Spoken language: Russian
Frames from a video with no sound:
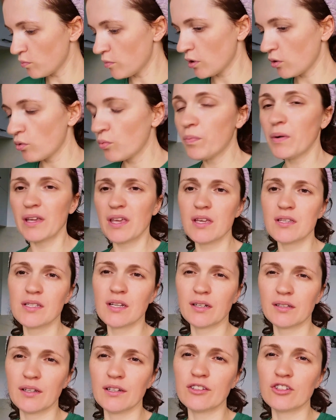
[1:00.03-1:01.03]
могу поесть,
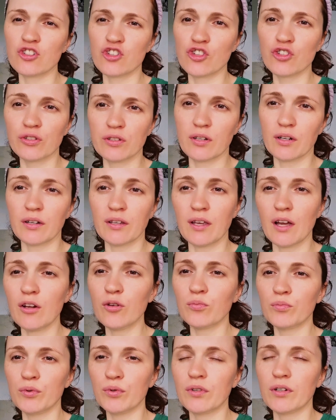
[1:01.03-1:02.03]
когда она жидкая. Я
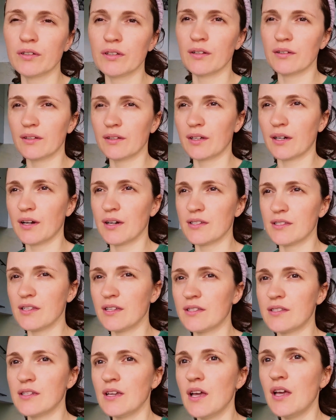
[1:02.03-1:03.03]
люблю, когда она такая,
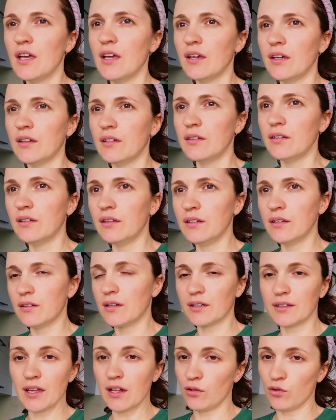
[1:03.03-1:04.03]
знаете, не
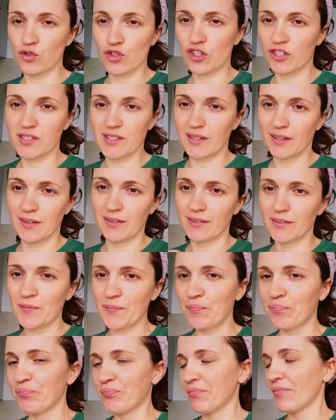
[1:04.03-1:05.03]
когда ложка стоит.
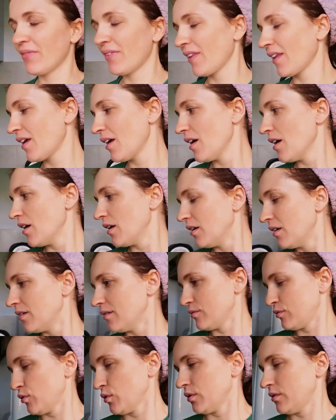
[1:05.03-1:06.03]

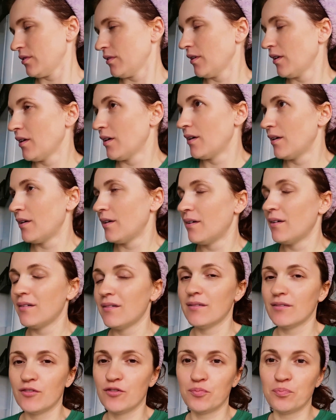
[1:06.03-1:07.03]
Вот.
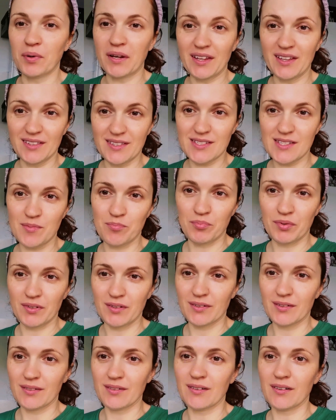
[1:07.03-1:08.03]
В принципе.
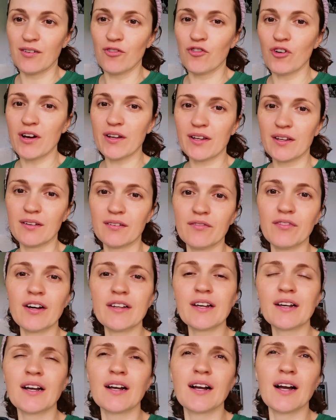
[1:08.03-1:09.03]
Варь...
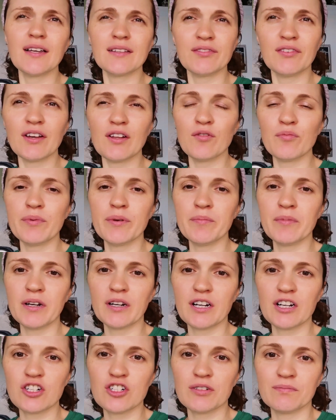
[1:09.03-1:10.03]
Варя, какая твоя любимая
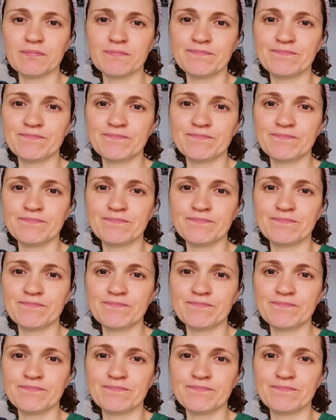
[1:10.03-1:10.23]
каша?